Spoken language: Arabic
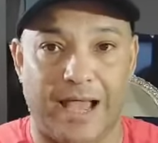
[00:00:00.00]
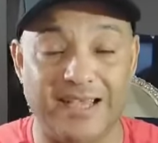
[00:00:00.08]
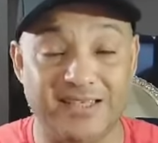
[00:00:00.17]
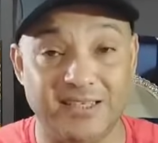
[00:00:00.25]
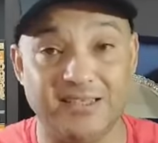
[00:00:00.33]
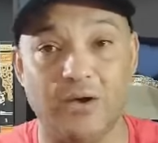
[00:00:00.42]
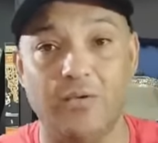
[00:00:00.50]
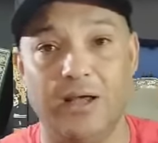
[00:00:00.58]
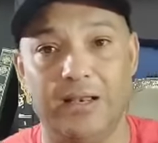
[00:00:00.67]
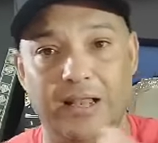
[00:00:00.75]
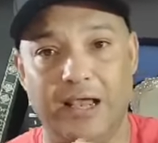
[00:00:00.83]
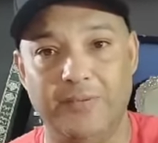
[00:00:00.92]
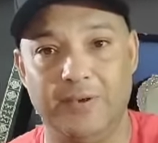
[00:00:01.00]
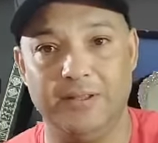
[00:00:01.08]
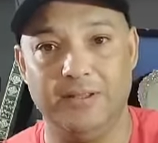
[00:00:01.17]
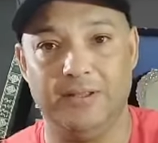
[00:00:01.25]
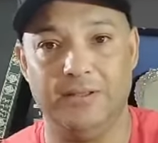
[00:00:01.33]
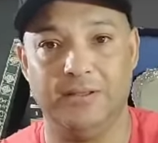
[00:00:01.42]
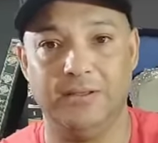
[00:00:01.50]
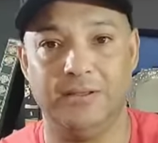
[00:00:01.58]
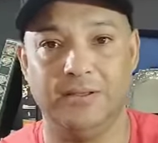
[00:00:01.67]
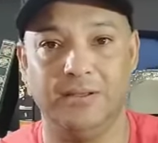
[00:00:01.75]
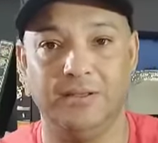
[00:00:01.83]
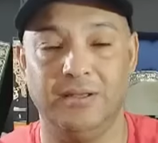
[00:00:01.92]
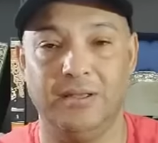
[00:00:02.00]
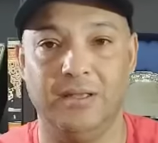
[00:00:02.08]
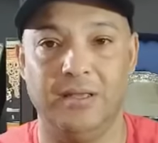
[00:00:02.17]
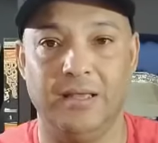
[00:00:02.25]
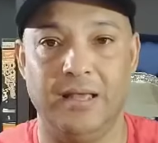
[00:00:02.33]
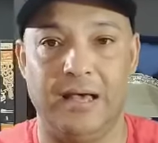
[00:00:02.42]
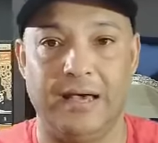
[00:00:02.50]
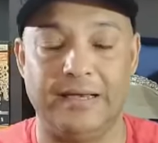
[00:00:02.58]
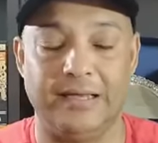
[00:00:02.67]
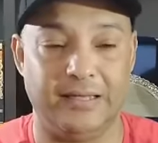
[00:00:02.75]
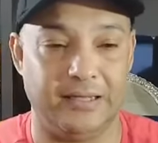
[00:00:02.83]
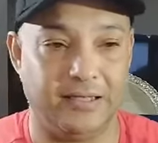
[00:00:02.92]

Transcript: عايز تسوق اللعيبه دي انا